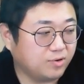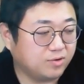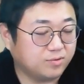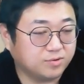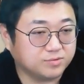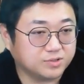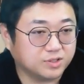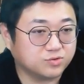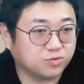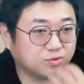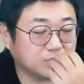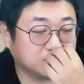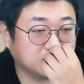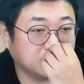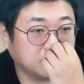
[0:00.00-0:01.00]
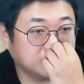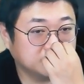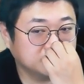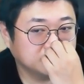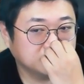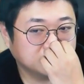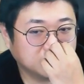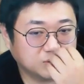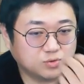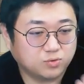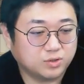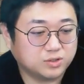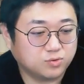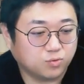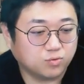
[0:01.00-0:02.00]
햄버거 먹으면 이게 족 같아.
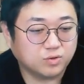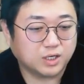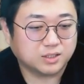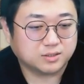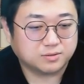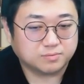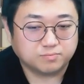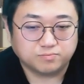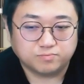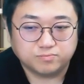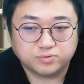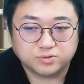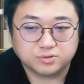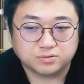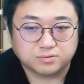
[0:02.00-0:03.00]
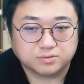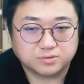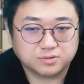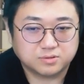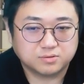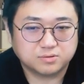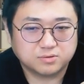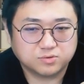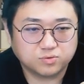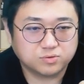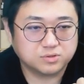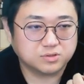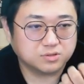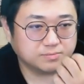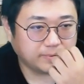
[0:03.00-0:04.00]
손에서 온갖 무슨
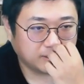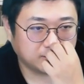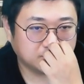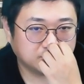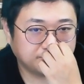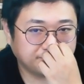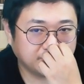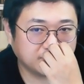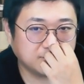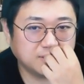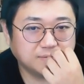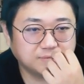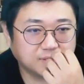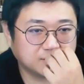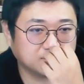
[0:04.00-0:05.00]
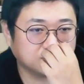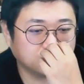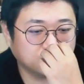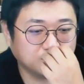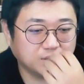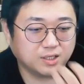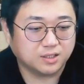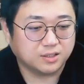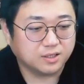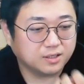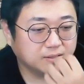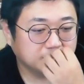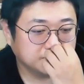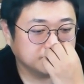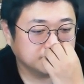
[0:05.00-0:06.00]
소스 막 피클 냄새 같은 거 존나 나네.
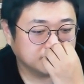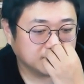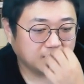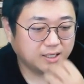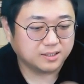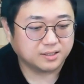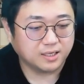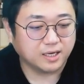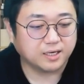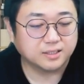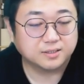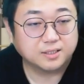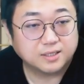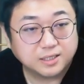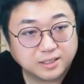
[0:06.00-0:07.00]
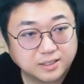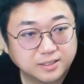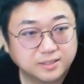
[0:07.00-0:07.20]
아, 개 같아.